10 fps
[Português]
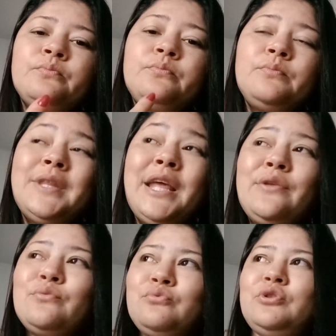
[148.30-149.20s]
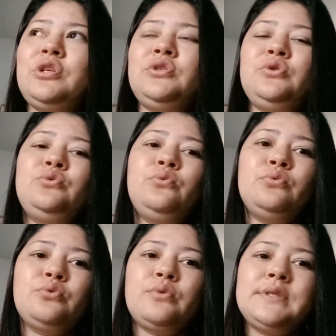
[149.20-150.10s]
Nenhum, gente,
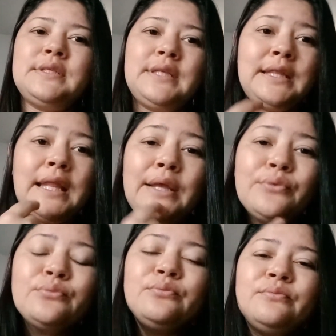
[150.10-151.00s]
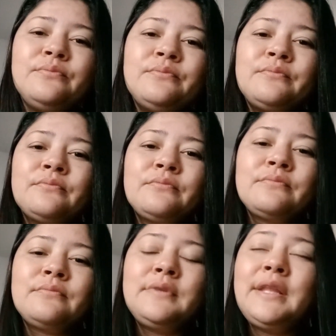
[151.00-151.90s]
jogo de cozinha, nenhum.
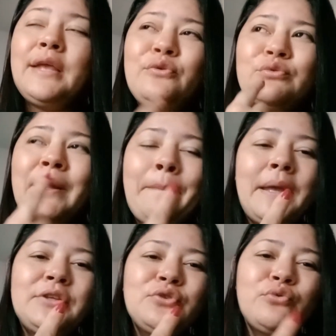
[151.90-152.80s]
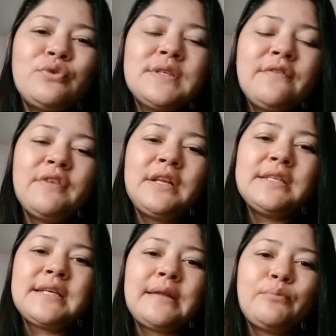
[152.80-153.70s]
Nenhum tapete eu não consegui
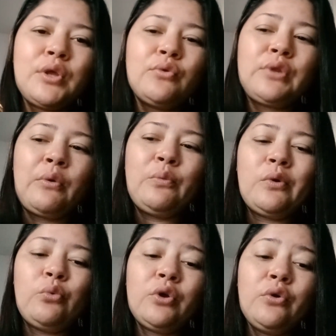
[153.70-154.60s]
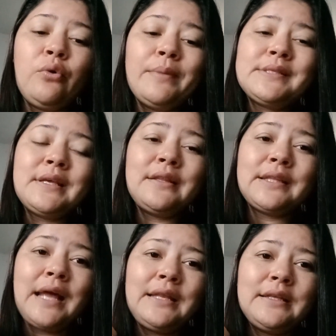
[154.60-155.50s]
finalizar, porque eu tenho, o que eu comecei ainda
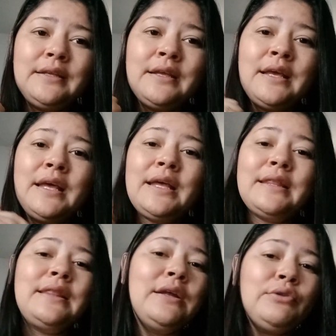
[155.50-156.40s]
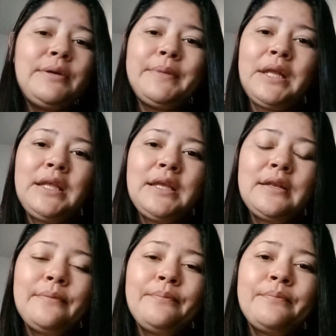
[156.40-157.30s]
tá ali, não terminei
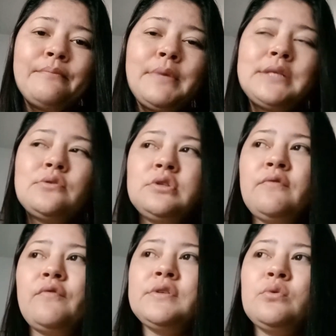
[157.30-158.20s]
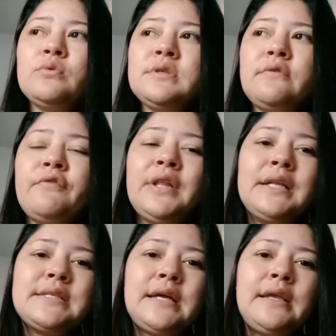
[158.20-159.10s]
ele. Mas hoje eu vou ver se eu consigo
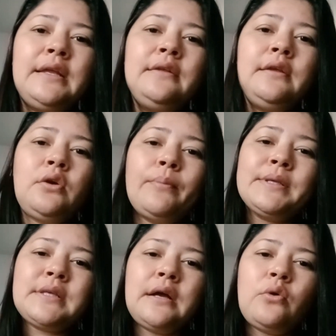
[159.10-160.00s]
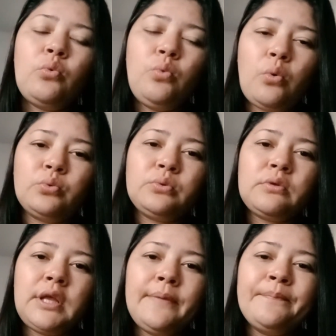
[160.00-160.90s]
finalizar ele e começar o
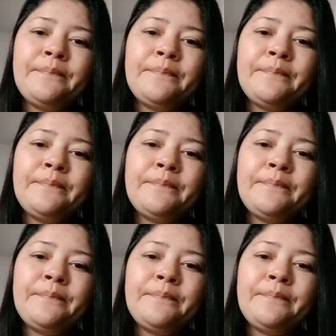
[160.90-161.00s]
outro, né?